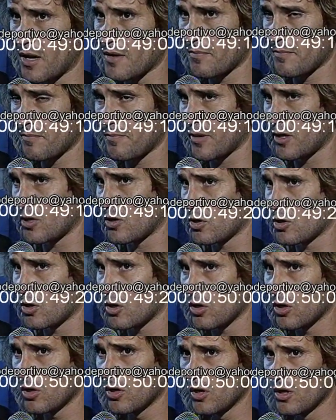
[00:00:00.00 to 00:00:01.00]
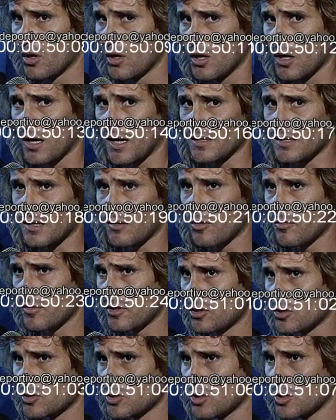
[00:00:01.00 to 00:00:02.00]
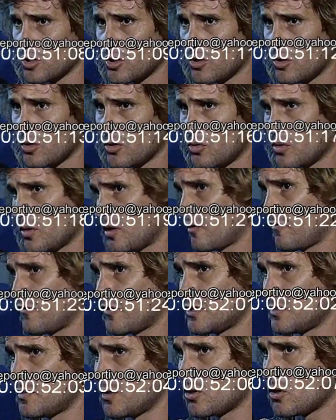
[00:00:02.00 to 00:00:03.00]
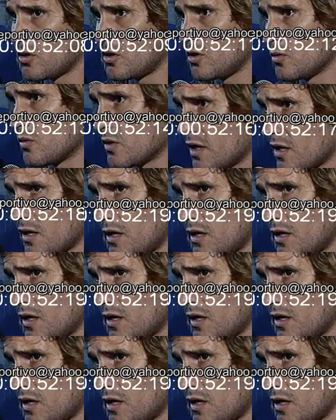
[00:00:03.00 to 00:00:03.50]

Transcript: bien, pero hasta el momento yo no tuve ofrecimiento de ningún